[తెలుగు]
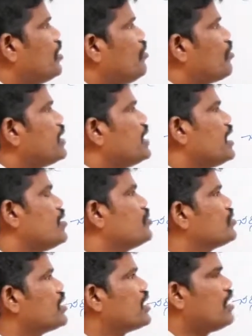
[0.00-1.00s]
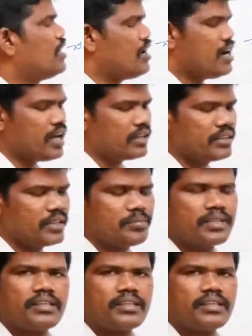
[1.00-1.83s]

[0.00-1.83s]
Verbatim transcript: ఒక నెల ముందర ఆర్థిక